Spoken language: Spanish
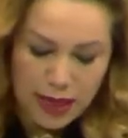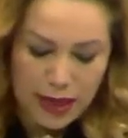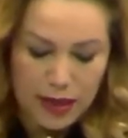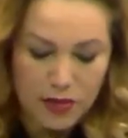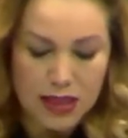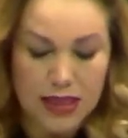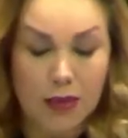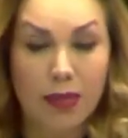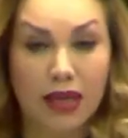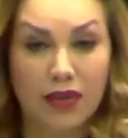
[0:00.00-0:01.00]
para aquellos
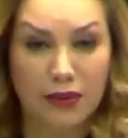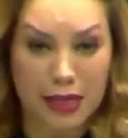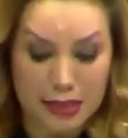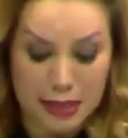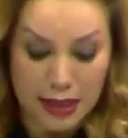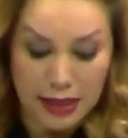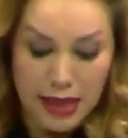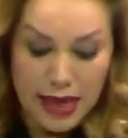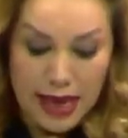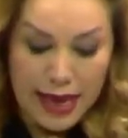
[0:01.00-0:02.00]
que se
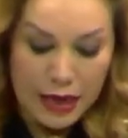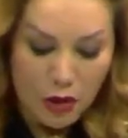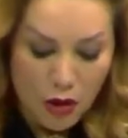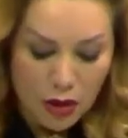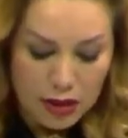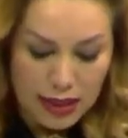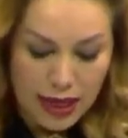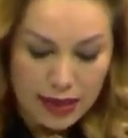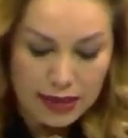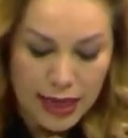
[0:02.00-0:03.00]
manifiestan en
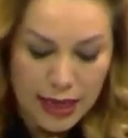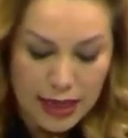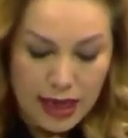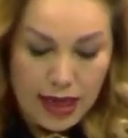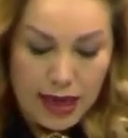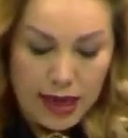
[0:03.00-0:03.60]
contra del